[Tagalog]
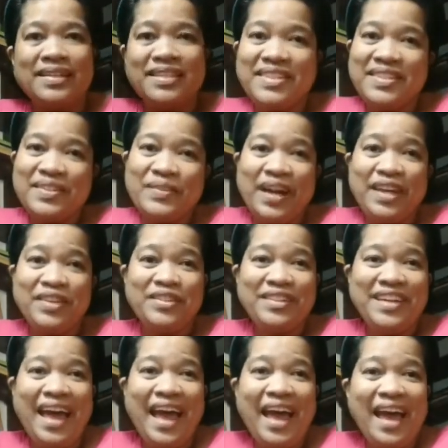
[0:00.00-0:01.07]
So,
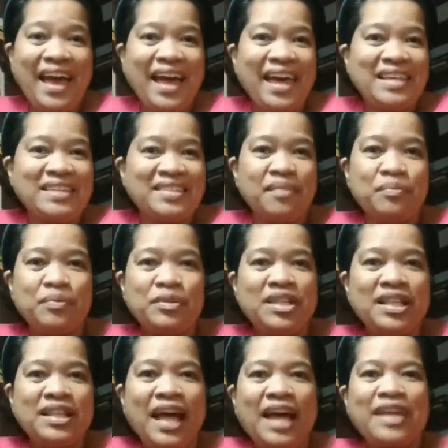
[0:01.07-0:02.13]
ayun guys. Tapos
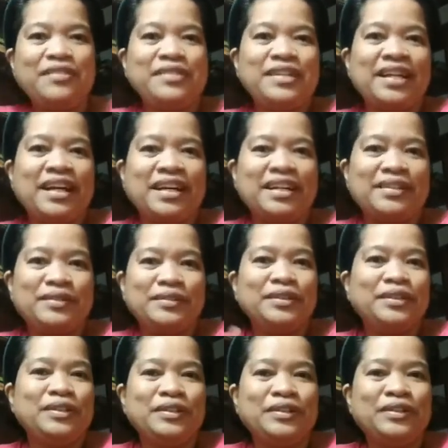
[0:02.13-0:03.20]
na tayong
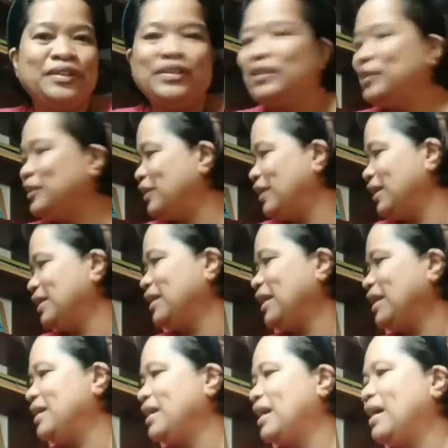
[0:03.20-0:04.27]
nagluto. At,
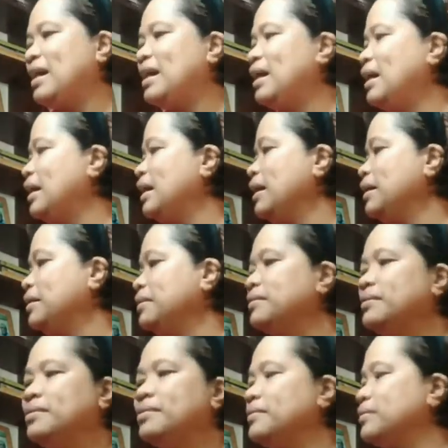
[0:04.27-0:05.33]
ayan.
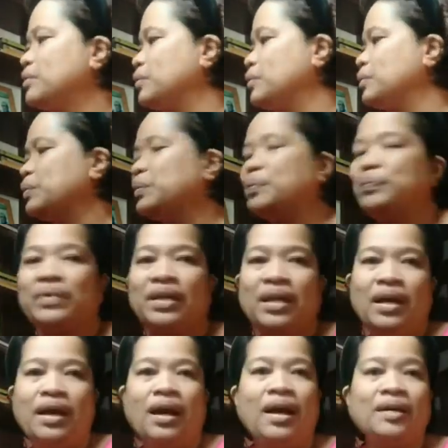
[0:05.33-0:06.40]

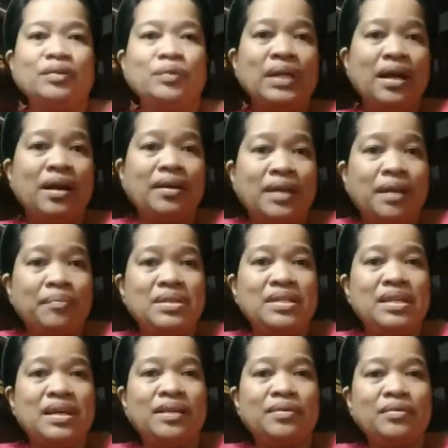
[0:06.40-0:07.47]
Actually, ang
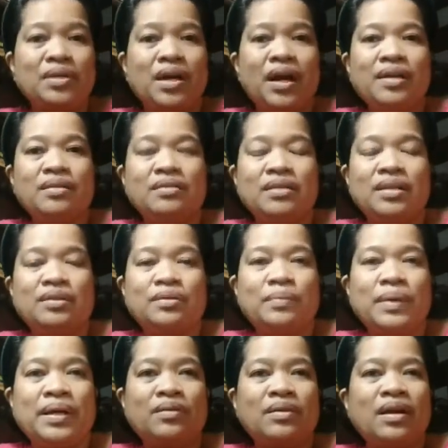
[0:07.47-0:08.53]
kabisihan ko na ngayon dito,
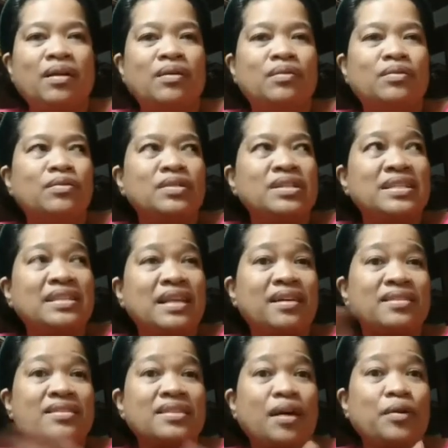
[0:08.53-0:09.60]
meron akong
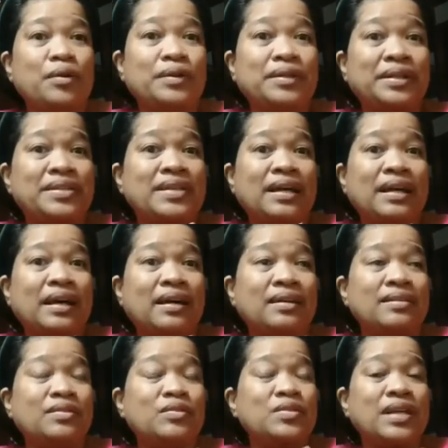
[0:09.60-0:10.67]
snacks counter sa,
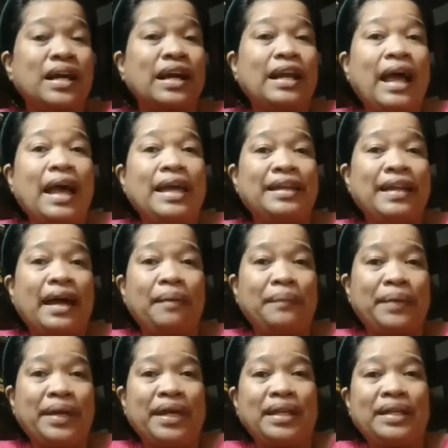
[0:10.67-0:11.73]
dun sa garahe
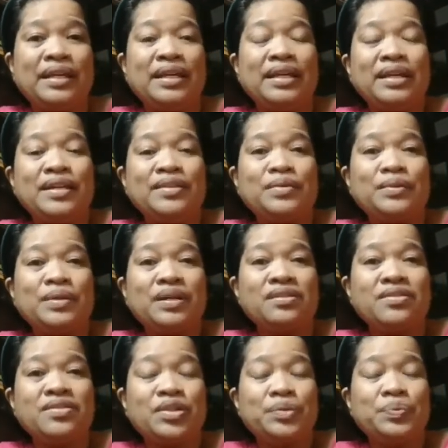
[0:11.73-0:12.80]
namin. So,
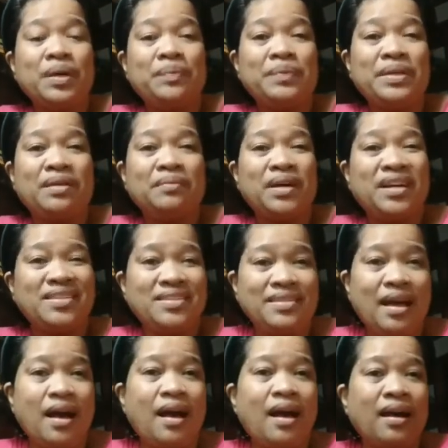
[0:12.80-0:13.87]
nagsiserve kami ng mga
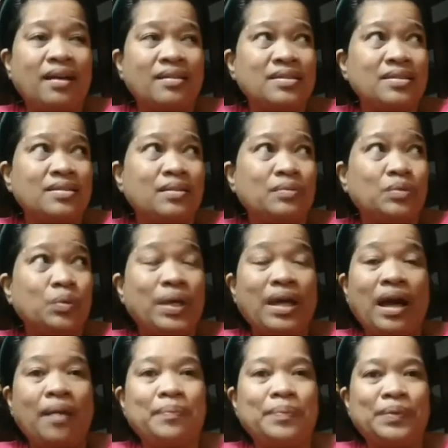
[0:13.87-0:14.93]
snacks tuwing
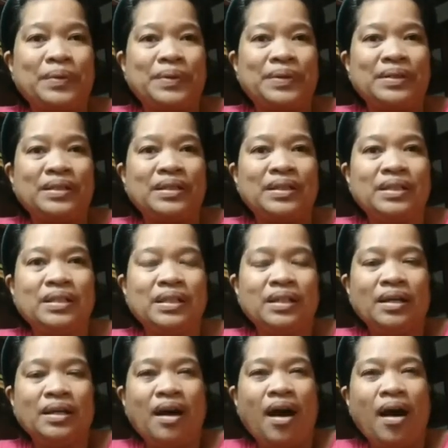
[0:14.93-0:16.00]
hapon
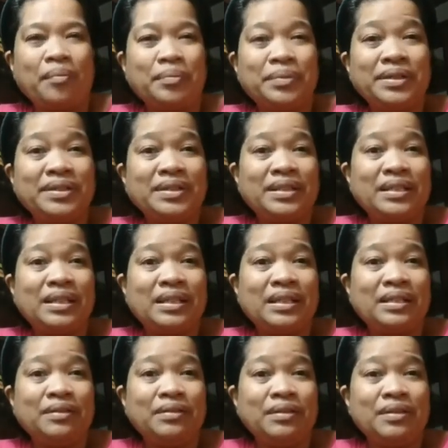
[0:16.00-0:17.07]

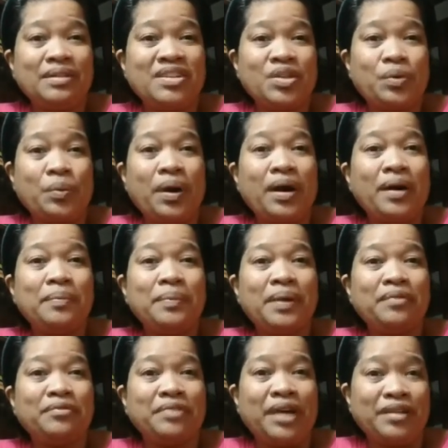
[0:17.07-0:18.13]
hamburger,
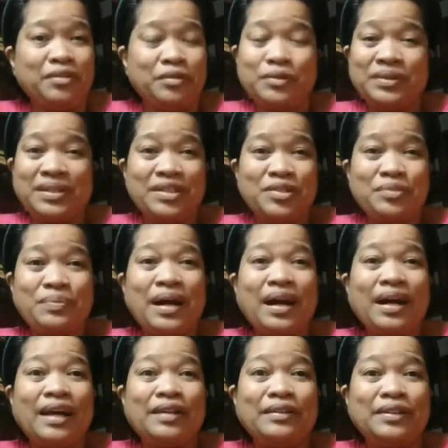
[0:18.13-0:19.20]
shawarma, fried noodles, yung
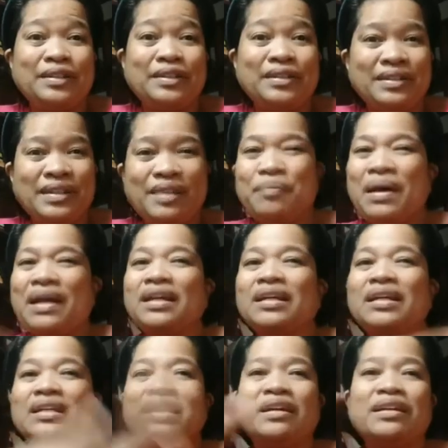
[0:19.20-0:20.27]
mga ganon. Yeah,
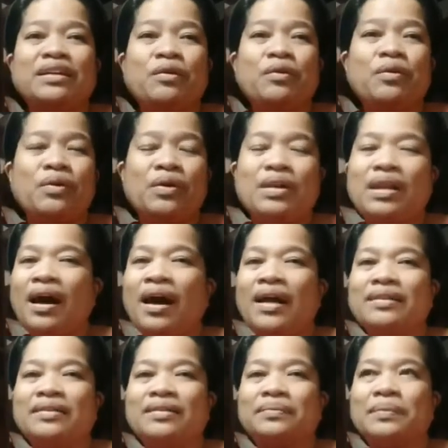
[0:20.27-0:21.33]
parang kineri ko
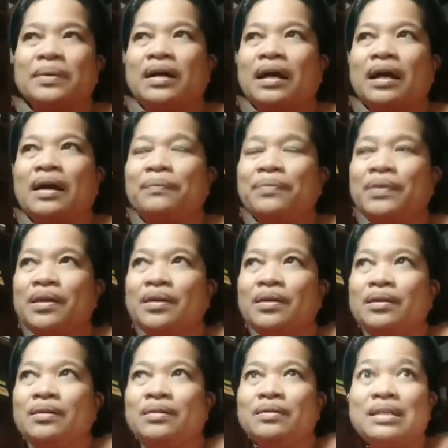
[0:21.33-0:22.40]
lahat ng mga
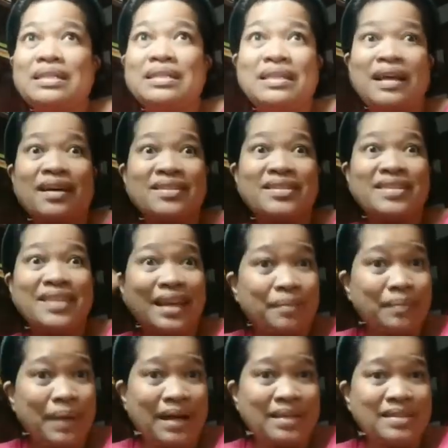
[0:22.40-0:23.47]
snacks sa
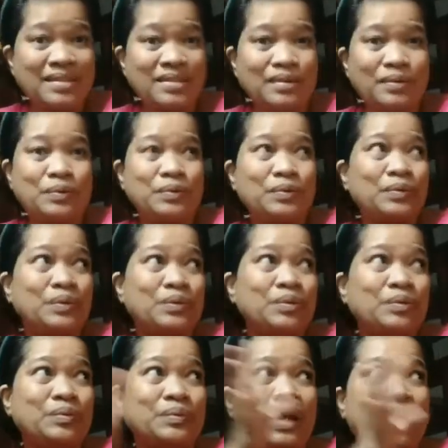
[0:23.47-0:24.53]
labas. So,
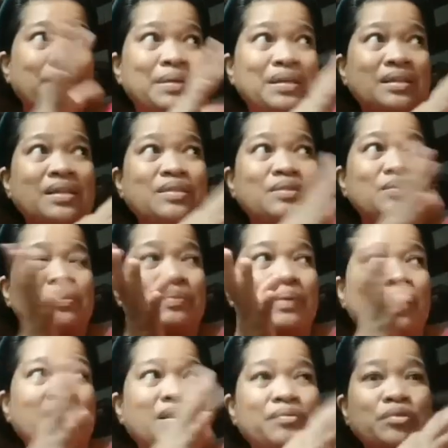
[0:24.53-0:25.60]
yung aming dito sa
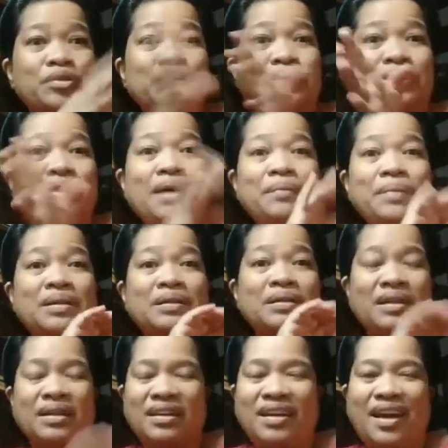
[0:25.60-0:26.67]
mga neighborhood namin,
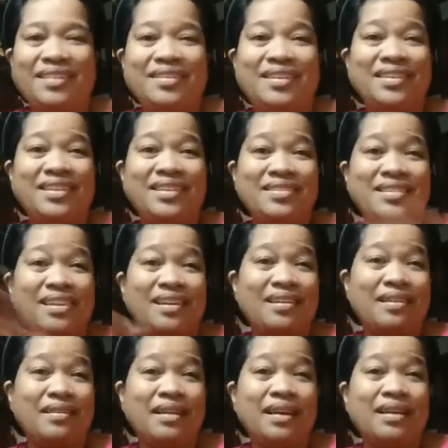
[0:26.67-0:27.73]
kahit hindi na sila
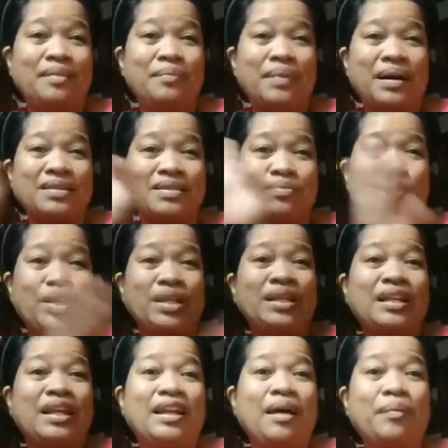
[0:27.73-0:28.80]
lalabas, pwede
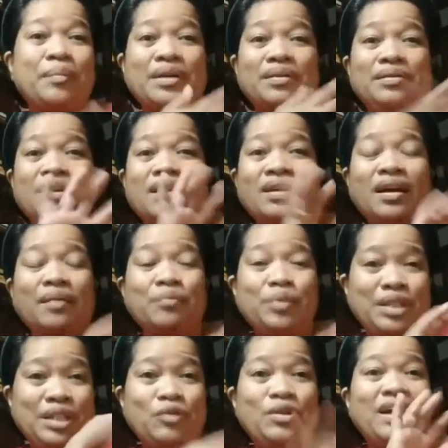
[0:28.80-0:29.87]
na namin,
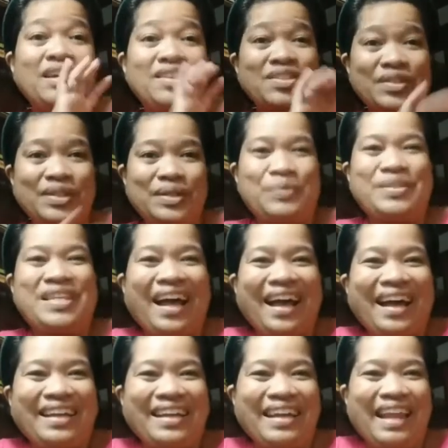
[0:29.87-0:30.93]
pwede ko nang iserve sa
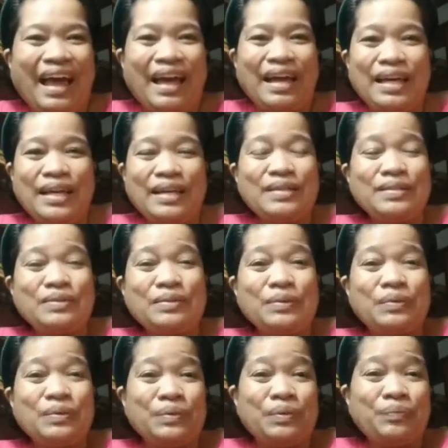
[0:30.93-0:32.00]
kanila. So,
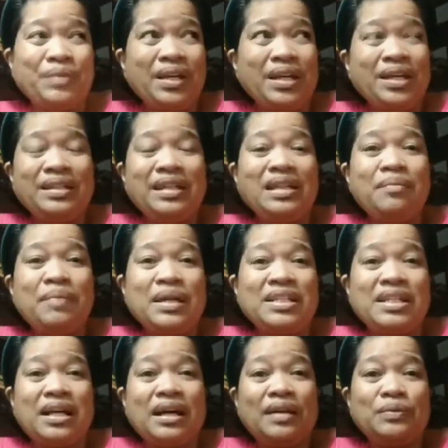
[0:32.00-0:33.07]
hindi naman
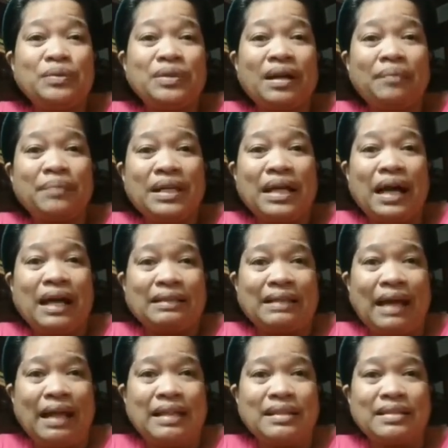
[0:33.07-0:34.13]
siya ganun
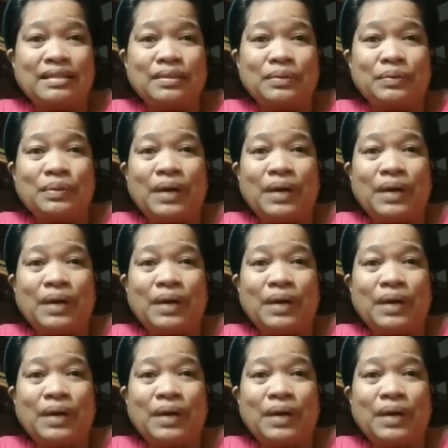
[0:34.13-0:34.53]
kabigatan. So,